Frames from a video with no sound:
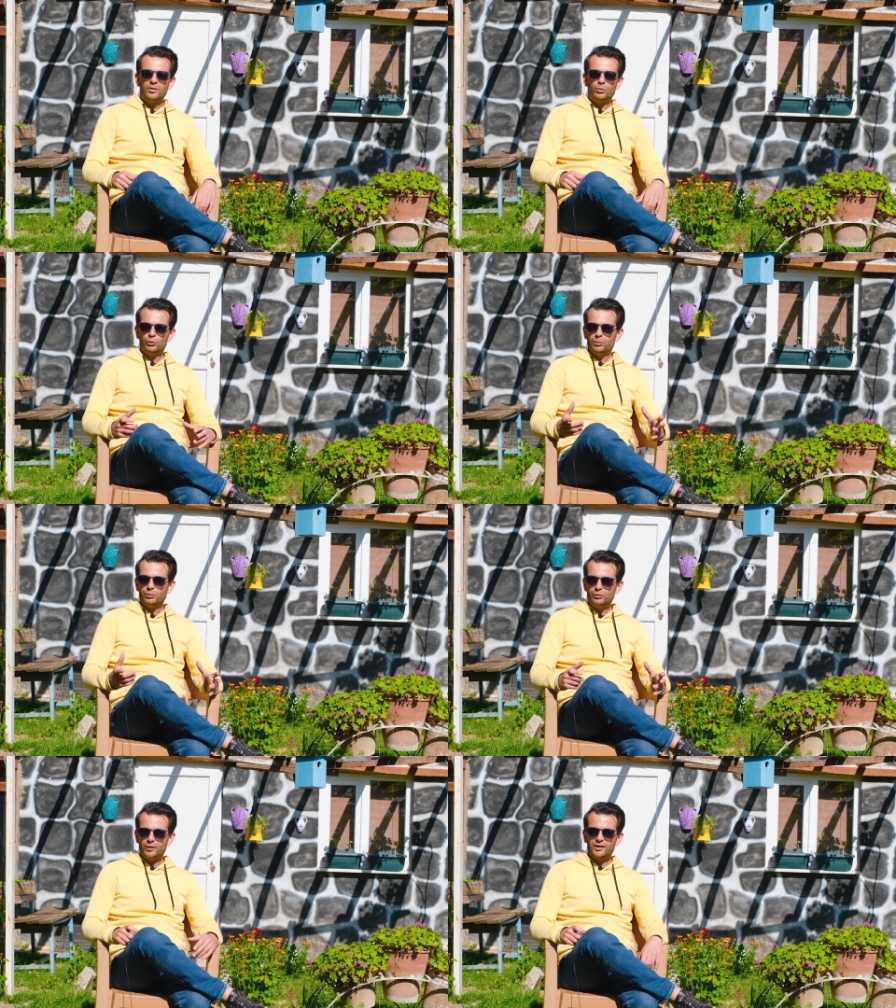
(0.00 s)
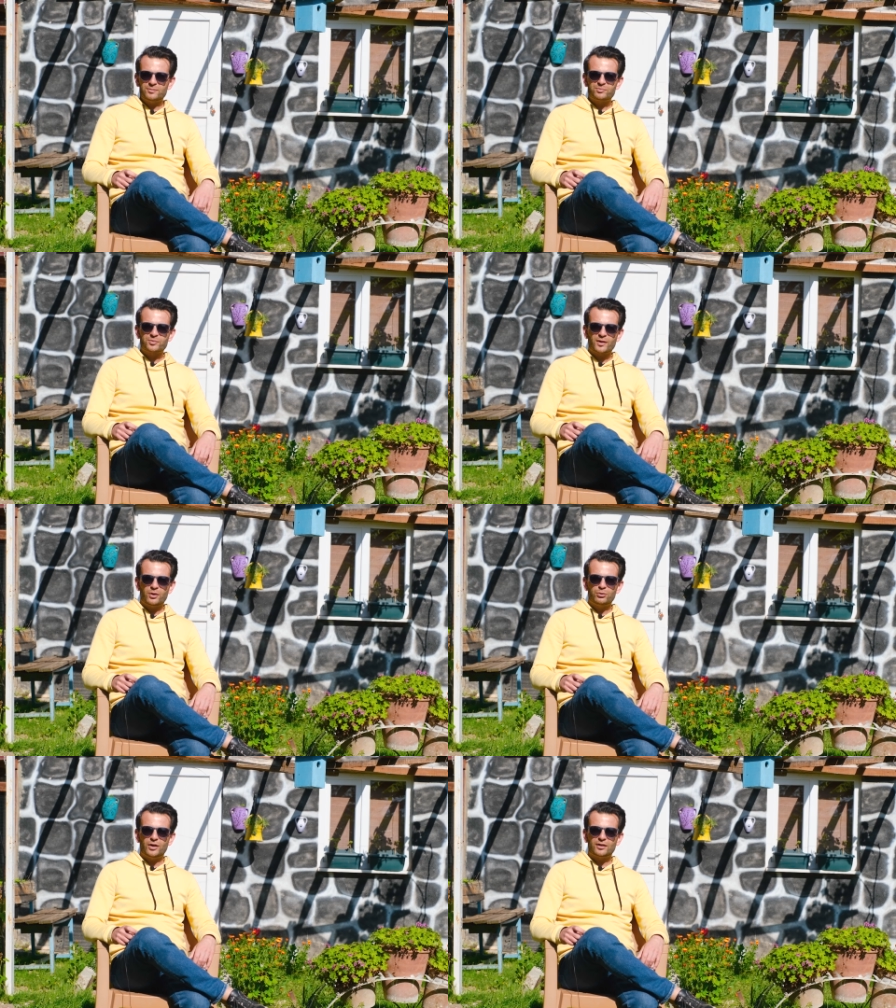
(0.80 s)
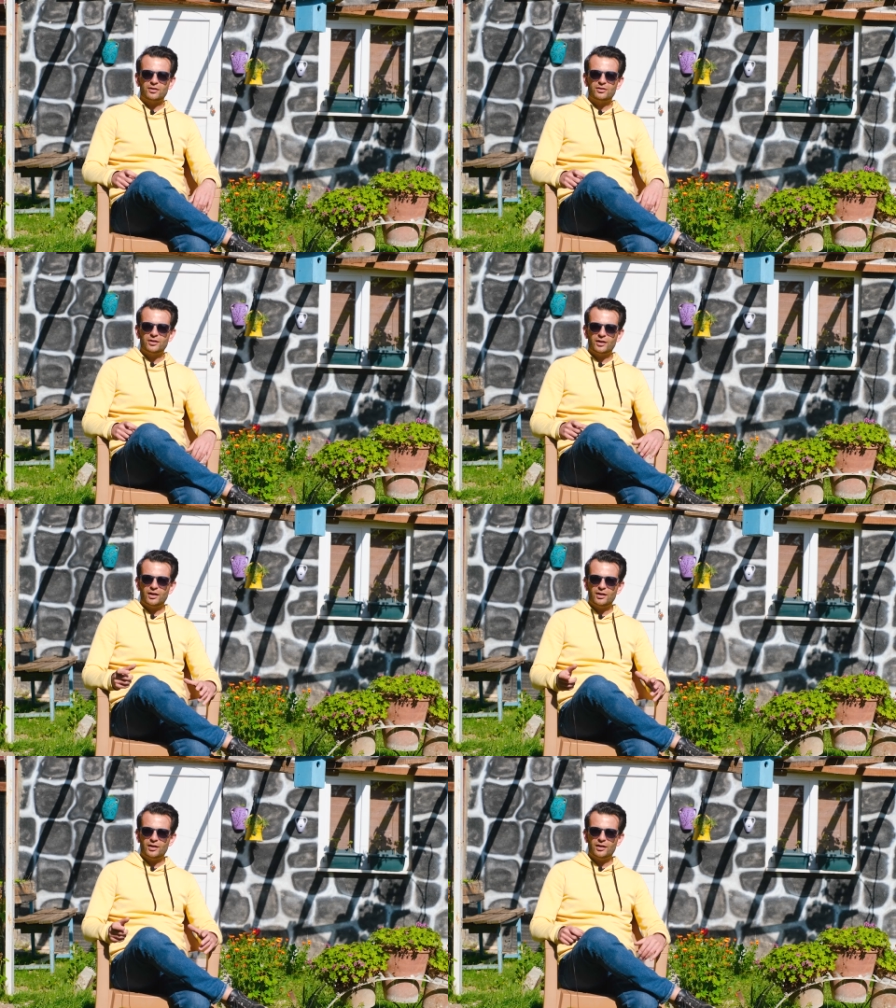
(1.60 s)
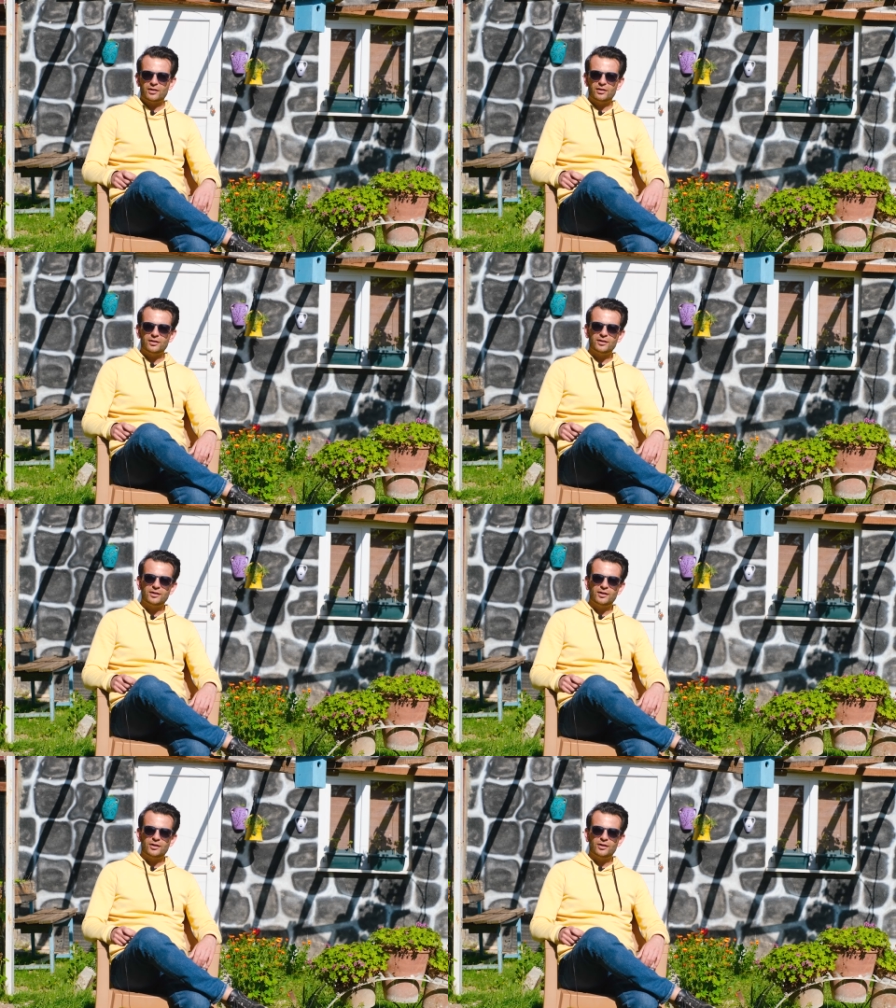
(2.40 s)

uzun bir süre, özellikle sigara ile alakalı